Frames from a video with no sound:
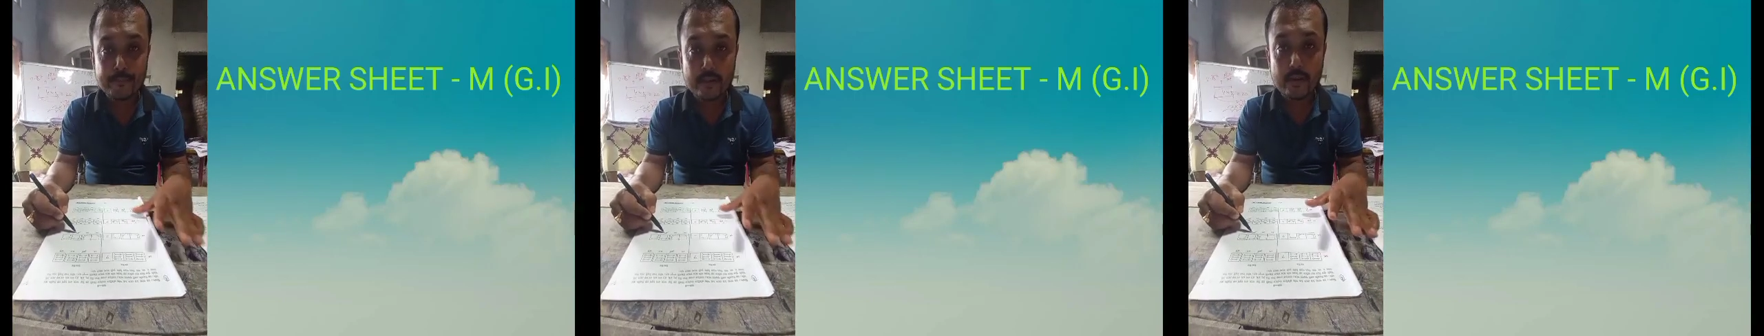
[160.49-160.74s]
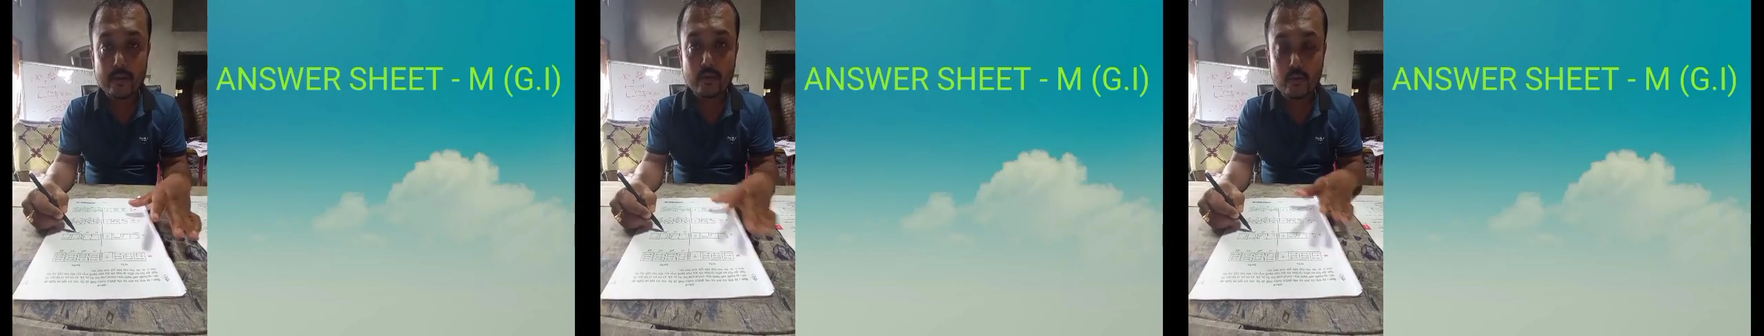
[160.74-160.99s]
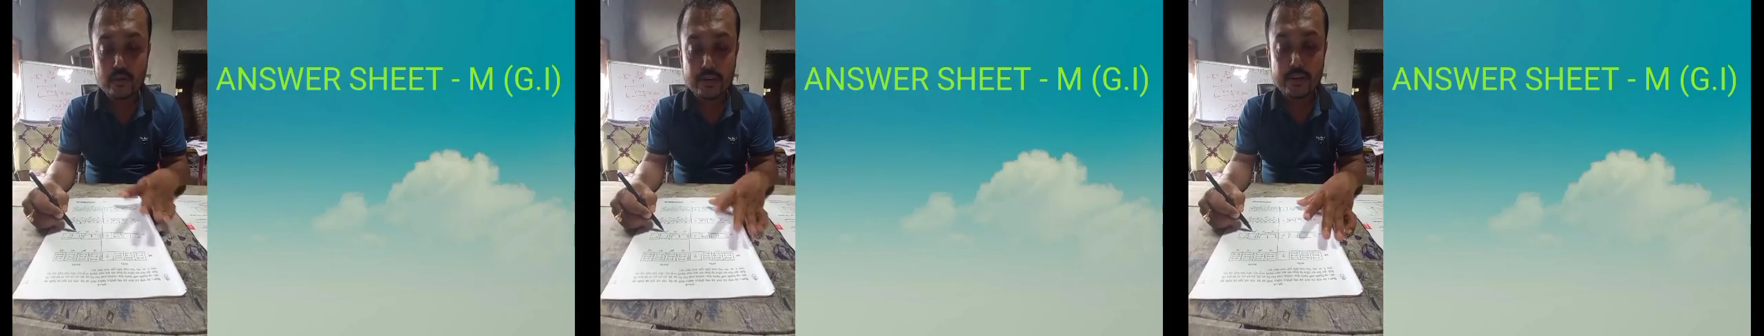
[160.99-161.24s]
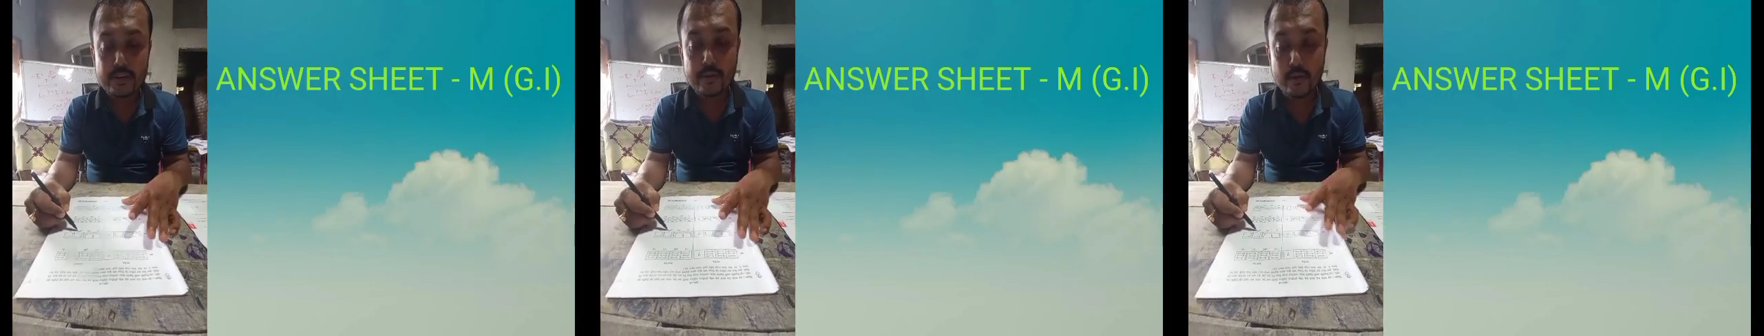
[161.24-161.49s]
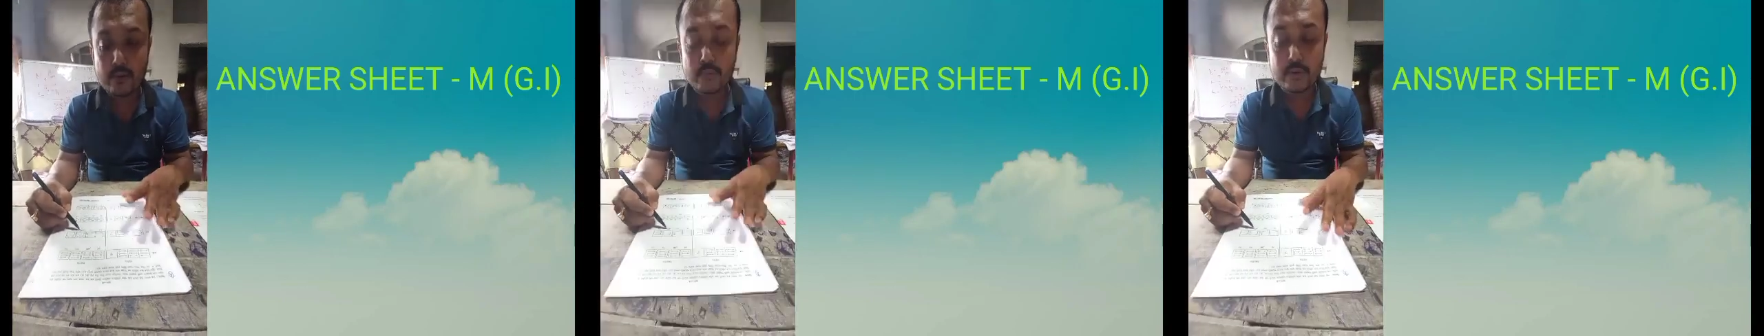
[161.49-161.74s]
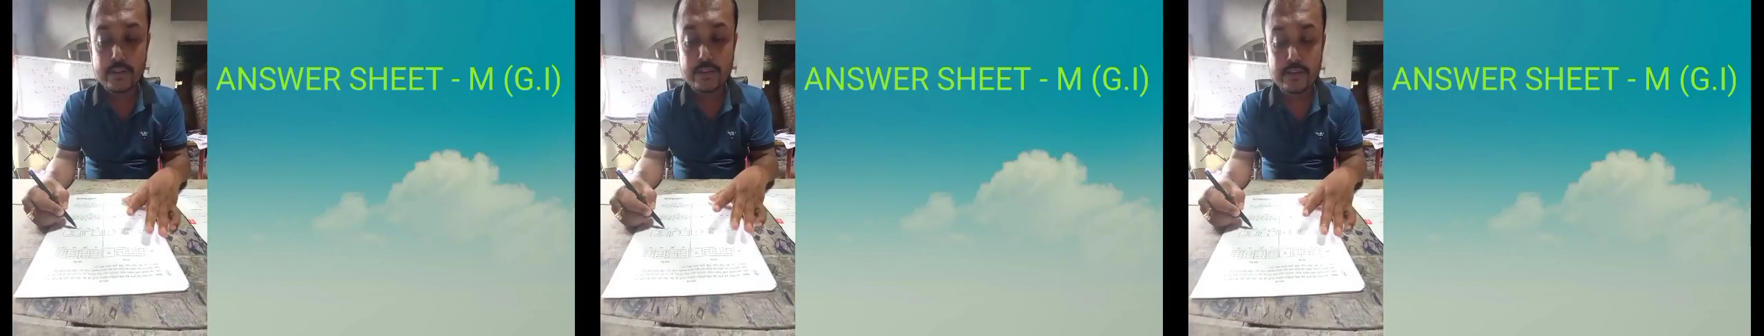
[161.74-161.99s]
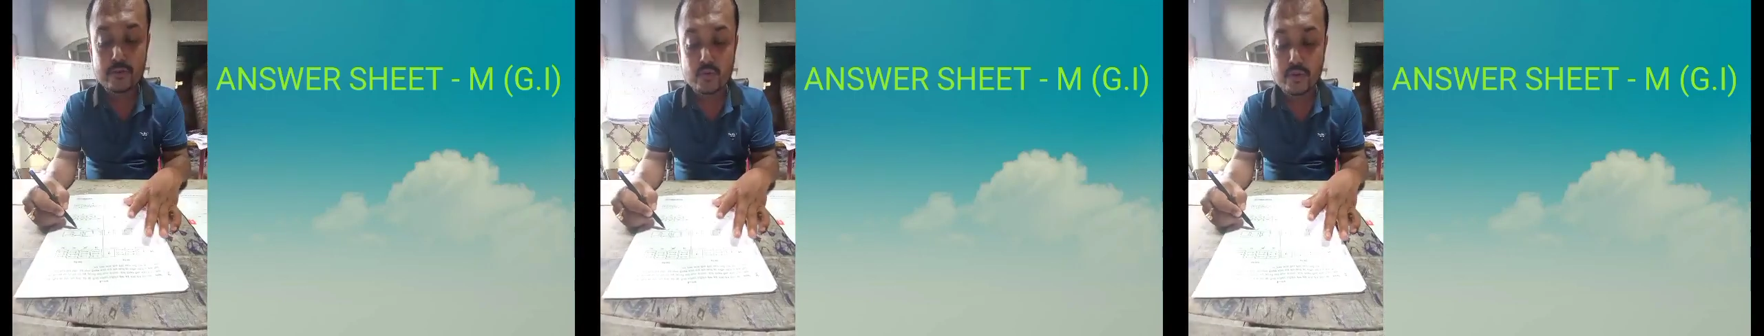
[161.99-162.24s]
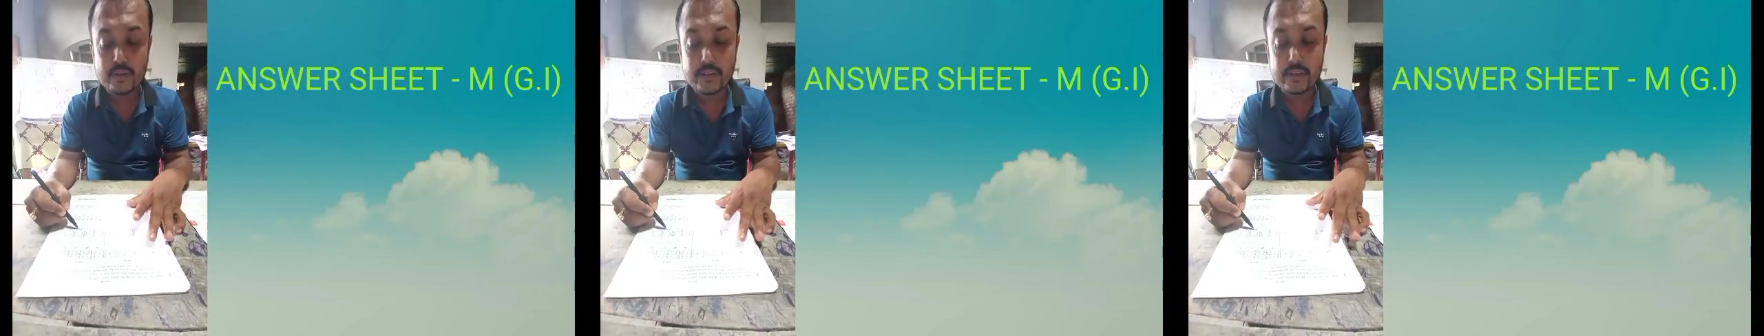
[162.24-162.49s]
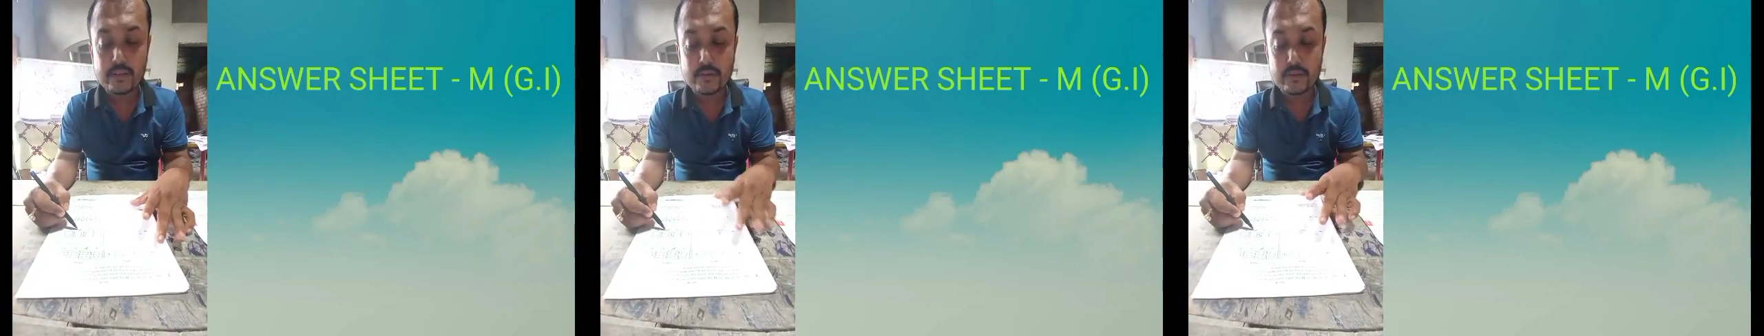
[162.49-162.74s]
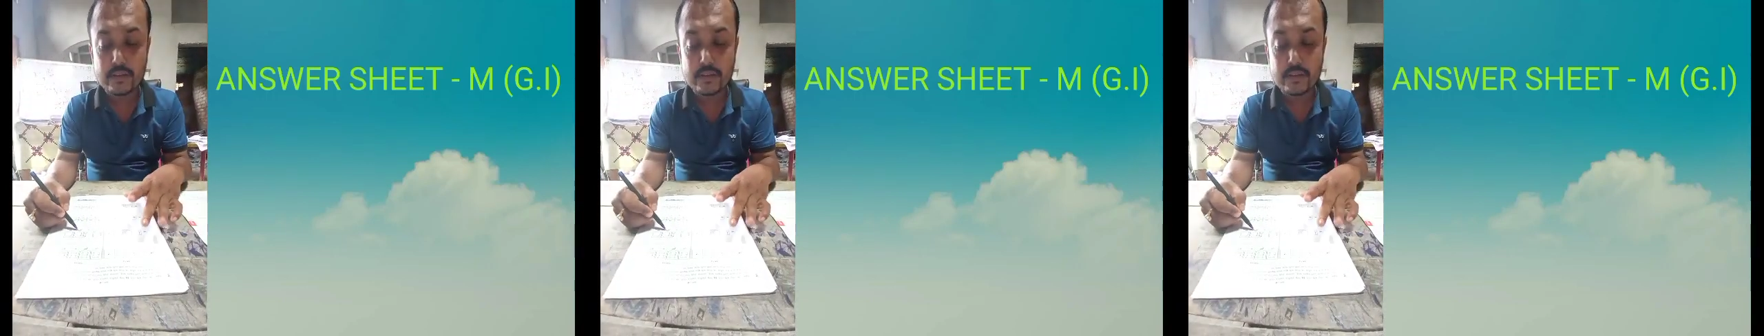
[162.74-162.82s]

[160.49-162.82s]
কারণ কোশ্চেনটা নেওয়ার পরে যে স্টুডেন্টটা দিয়েছিল